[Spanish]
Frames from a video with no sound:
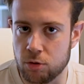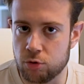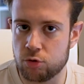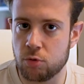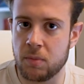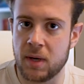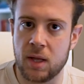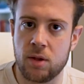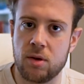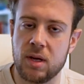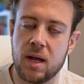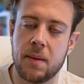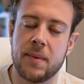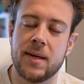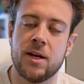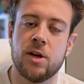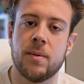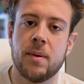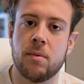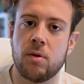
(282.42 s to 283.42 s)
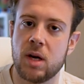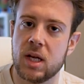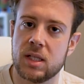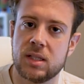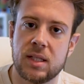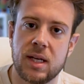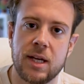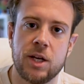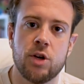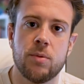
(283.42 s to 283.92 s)
acostumbrado y a mí no me
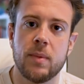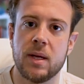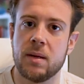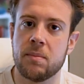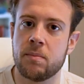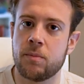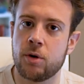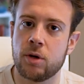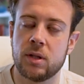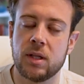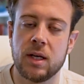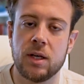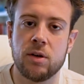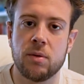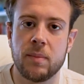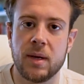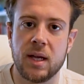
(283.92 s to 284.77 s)
molesta y no me importa y no